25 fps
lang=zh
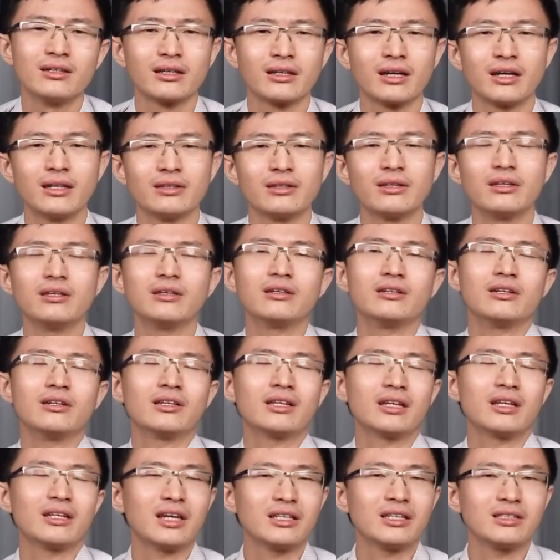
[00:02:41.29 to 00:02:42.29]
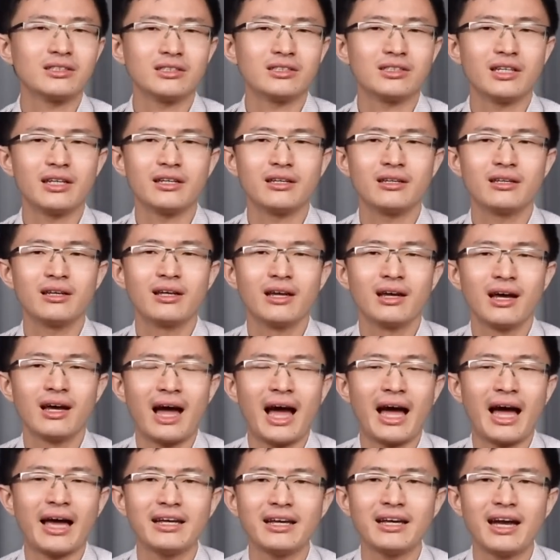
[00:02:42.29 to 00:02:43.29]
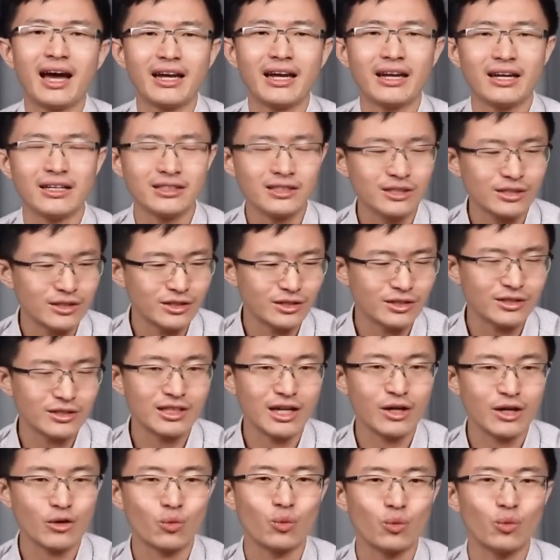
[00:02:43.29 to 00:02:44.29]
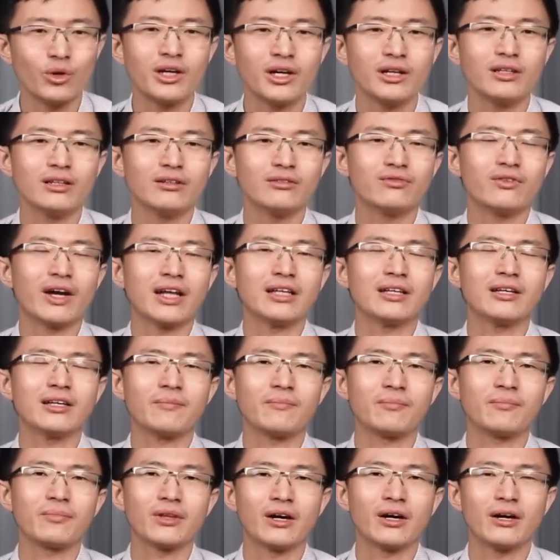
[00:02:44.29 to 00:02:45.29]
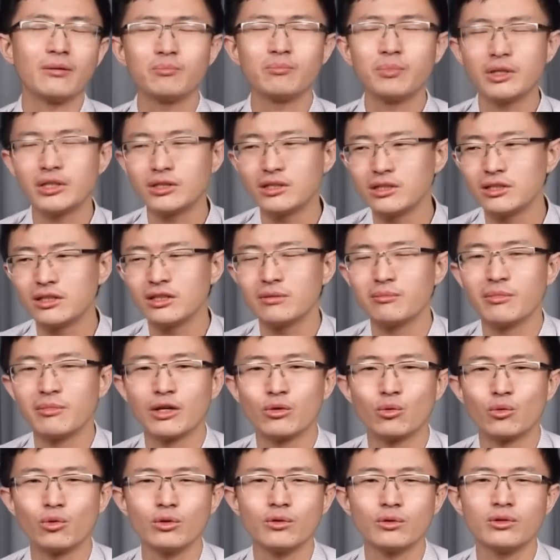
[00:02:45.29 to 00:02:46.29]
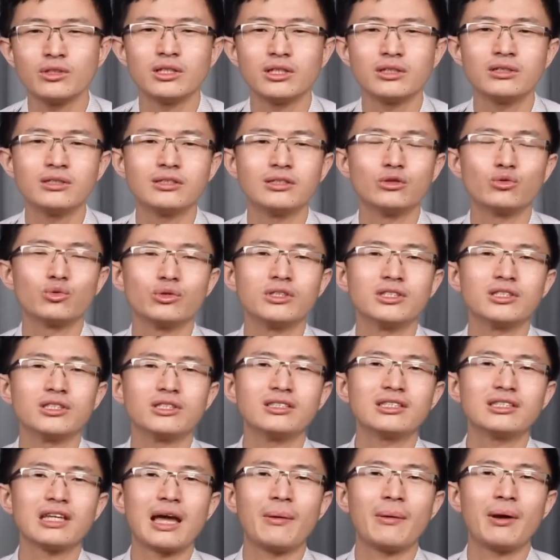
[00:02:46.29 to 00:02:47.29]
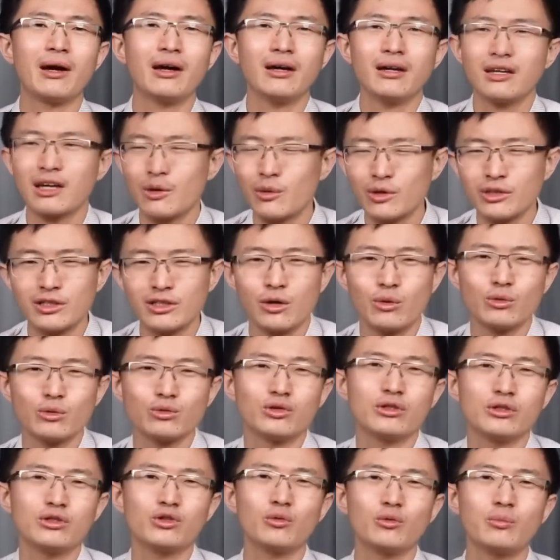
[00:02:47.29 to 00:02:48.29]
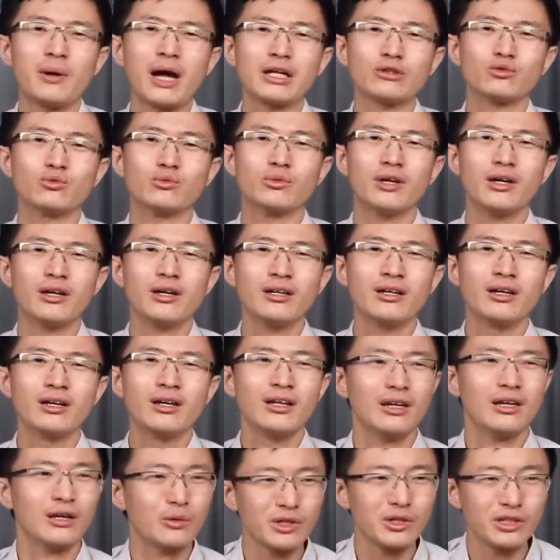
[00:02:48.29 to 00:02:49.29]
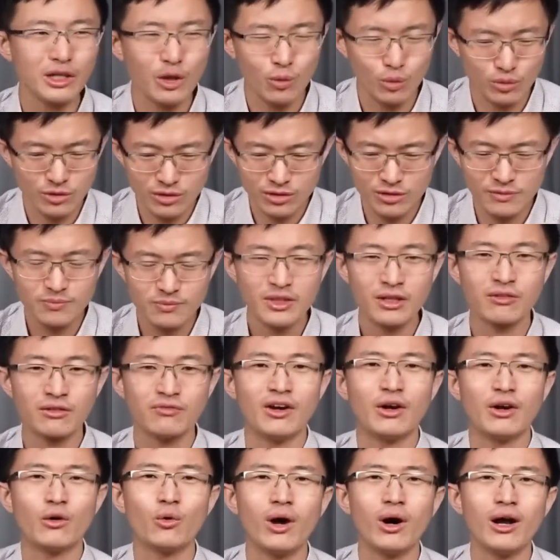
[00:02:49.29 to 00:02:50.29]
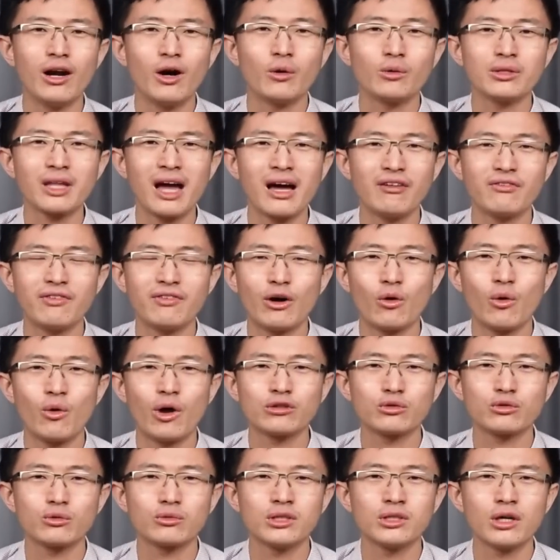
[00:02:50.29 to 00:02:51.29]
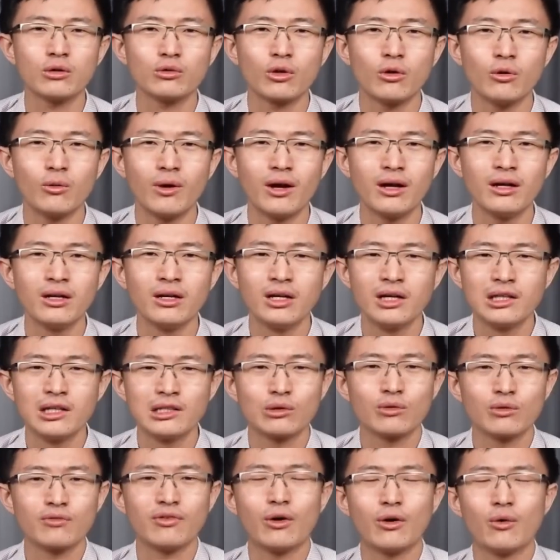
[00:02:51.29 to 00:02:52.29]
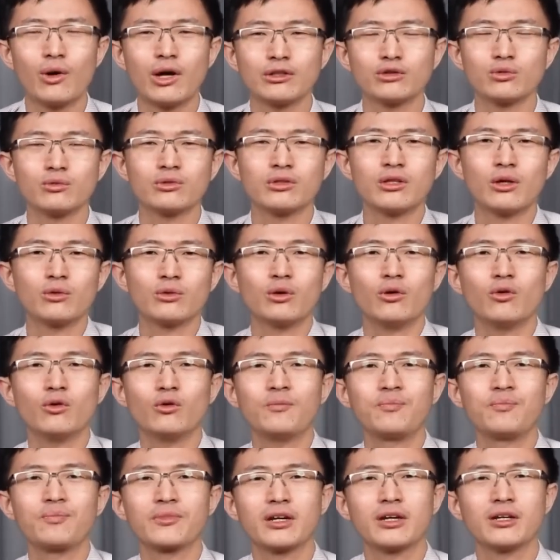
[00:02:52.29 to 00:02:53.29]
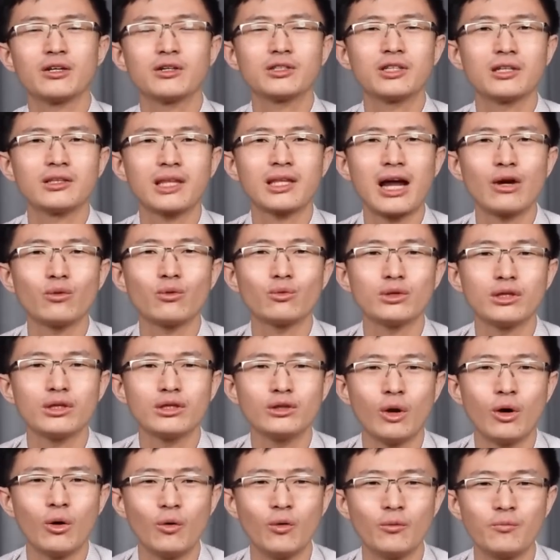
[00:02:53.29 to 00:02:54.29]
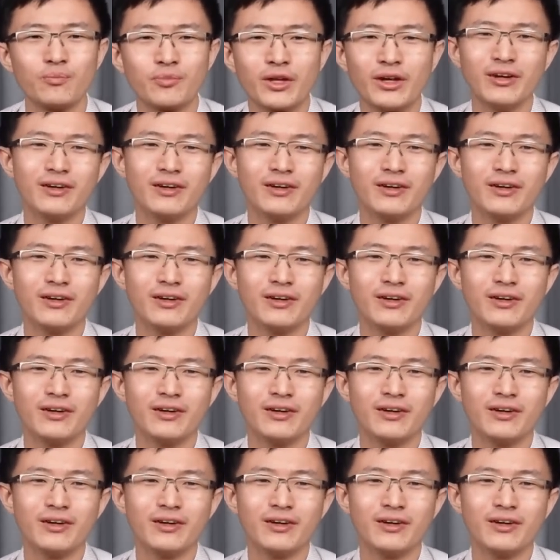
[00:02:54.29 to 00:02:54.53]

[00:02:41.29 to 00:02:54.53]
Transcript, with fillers: 看第一个呢，他当然是先喊一喊啊，测试一下国内的反应啊。毕竟呢，美国有一些自尊心在嘛，哎，开玩笑哦，全球霸主哎，开玩笑，我是反华老大，反华总教头啊。结果反华总教头啊，要向大陆低头